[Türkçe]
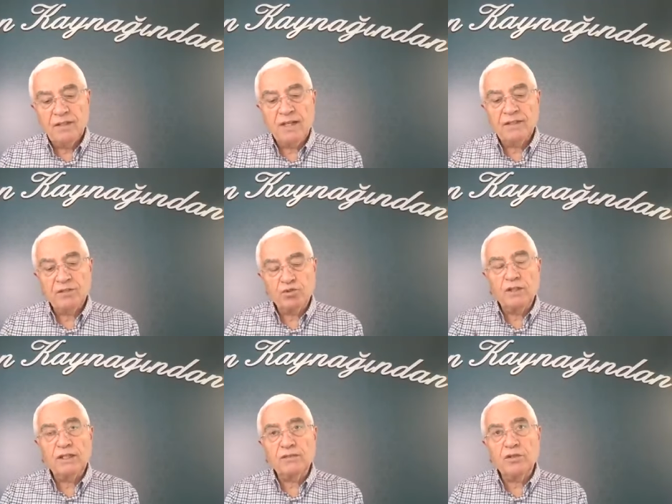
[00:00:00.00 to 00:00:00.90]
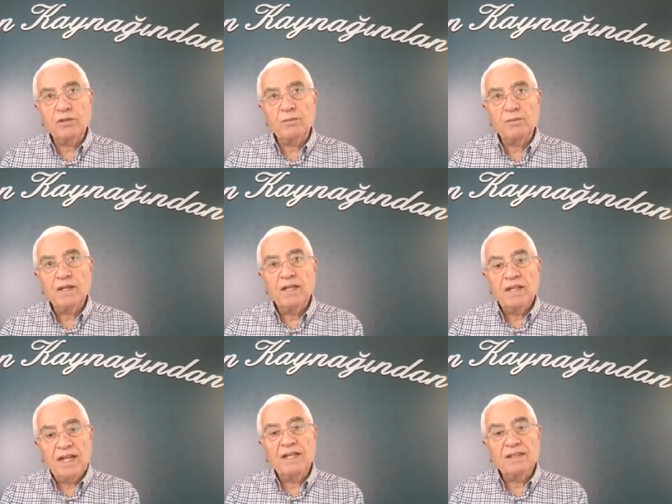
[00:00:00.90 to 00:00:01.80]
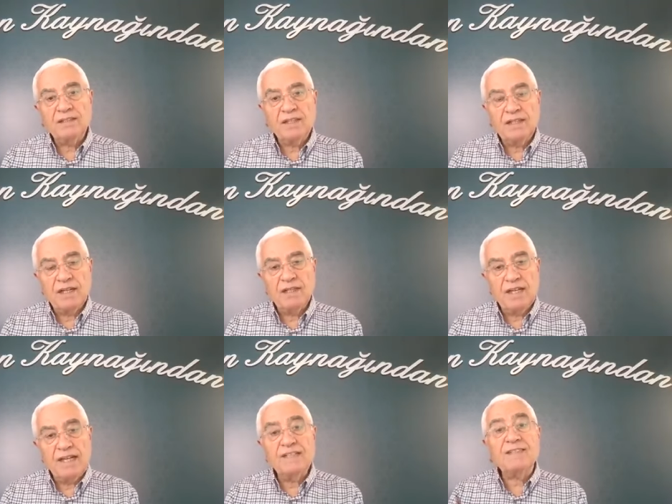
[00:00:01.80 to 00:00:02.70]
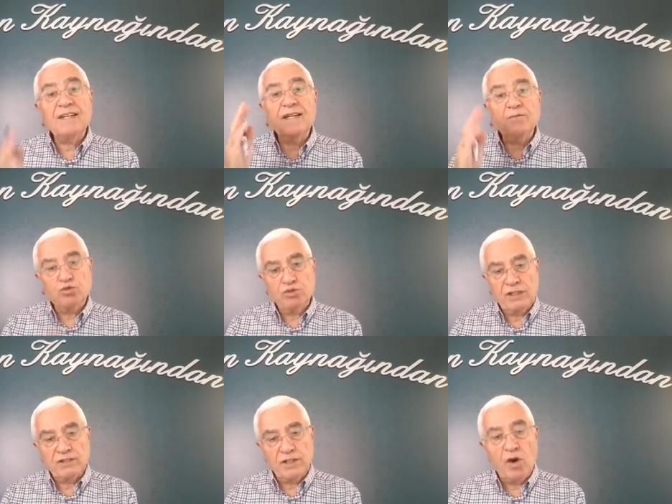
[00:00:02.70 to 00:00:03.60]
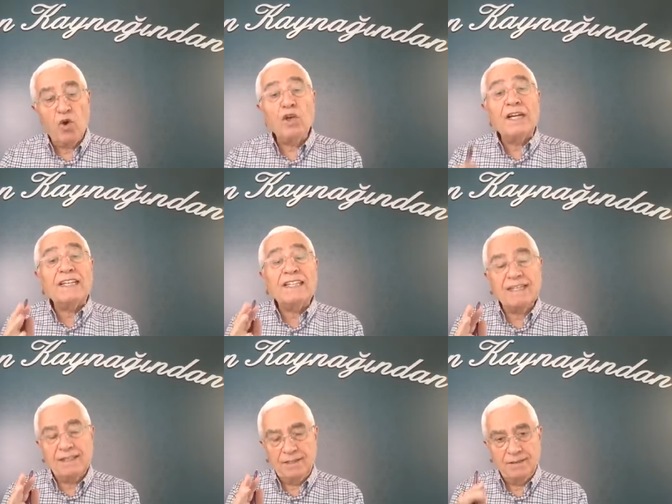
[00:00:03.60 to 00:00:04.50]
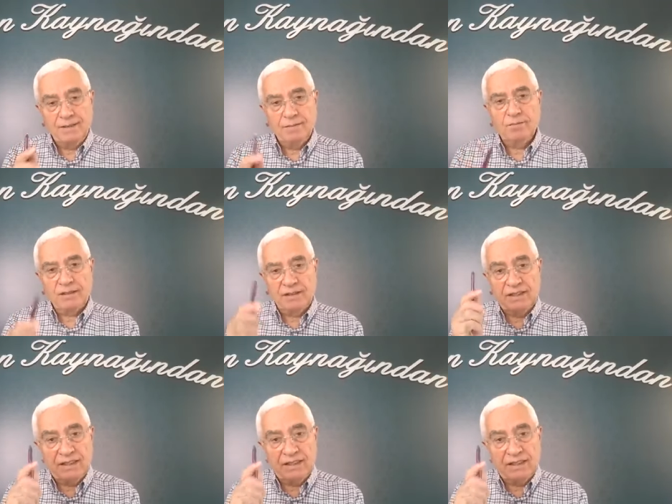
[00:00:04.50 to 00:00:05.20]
yani şöyle diyelim 50 sene 50 sene müstesna öyle değil. Bakın